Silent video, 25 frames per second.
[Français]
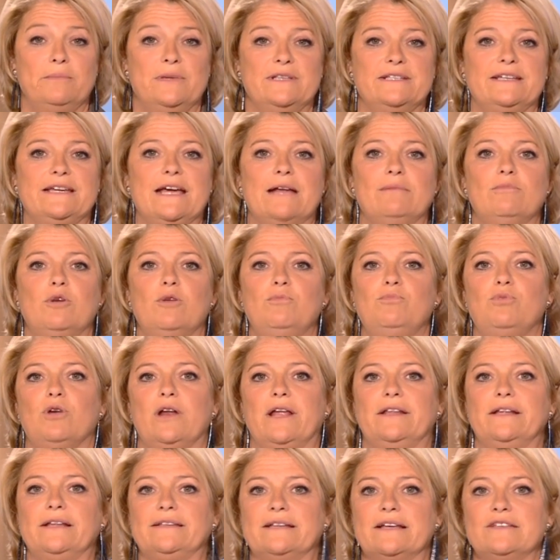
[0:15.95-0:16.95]
mais également
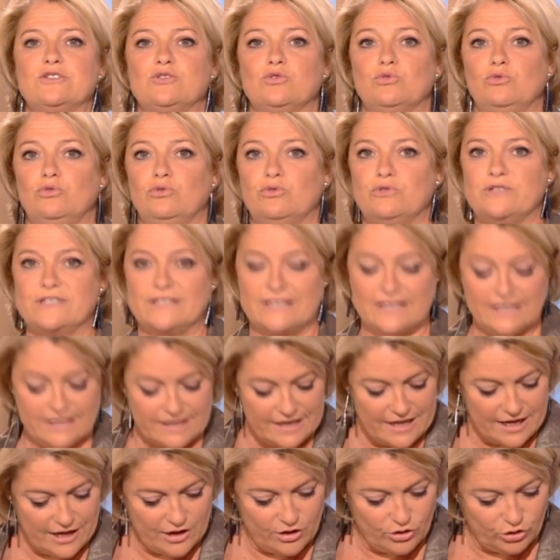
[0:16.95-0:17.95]
pour la natation ou le ski.